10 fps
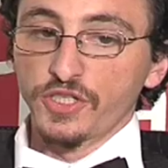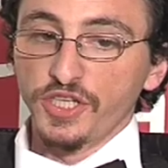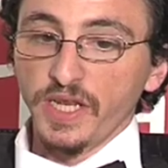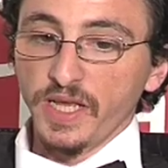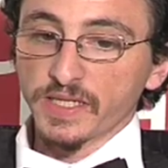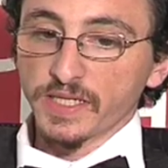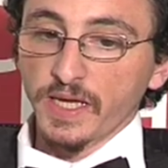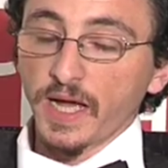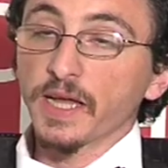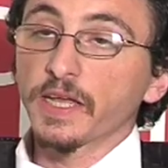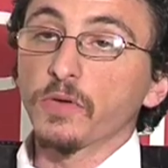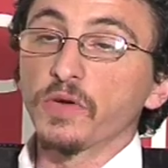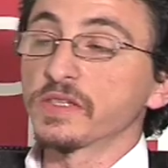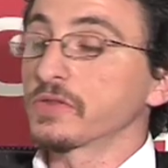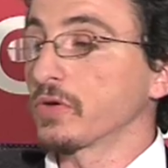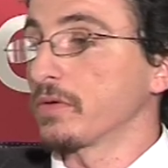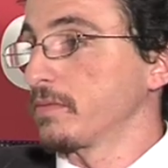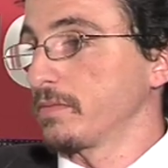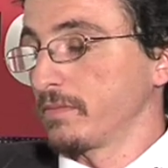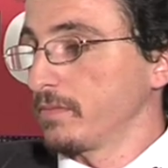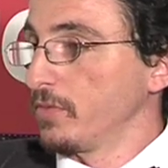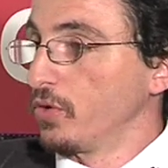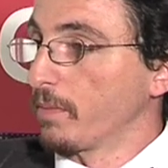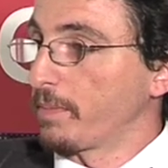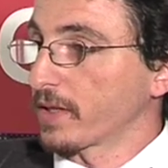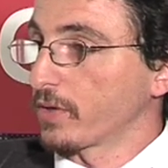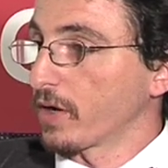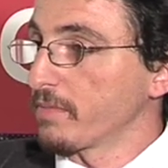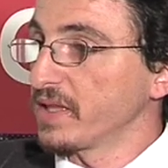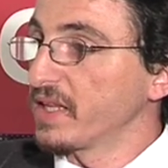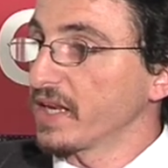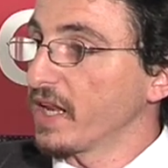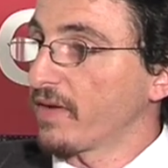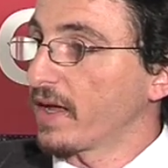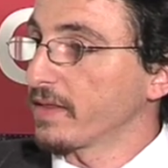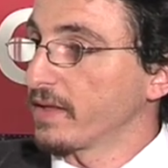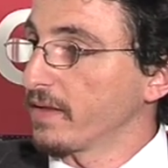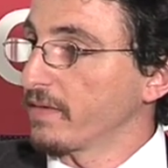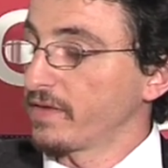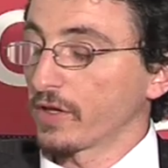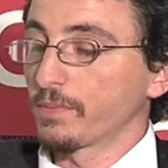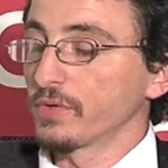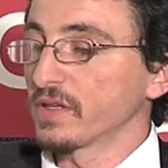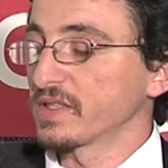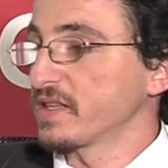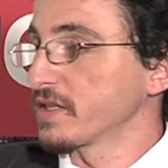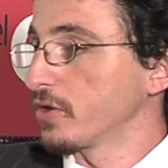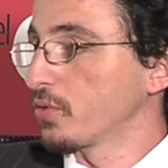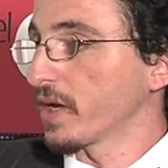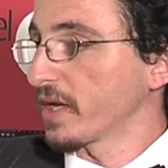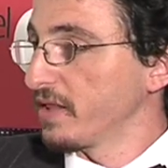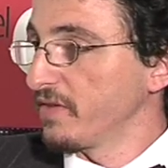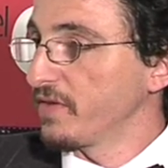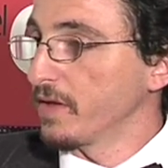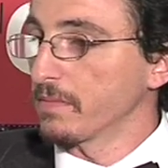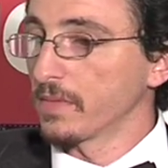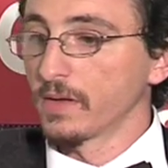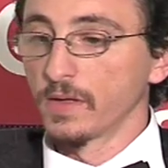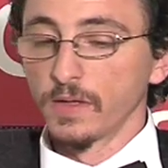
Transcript: cinese, anche questo non particolarmente rilevante sia da un punto di vista di scrittura che di film.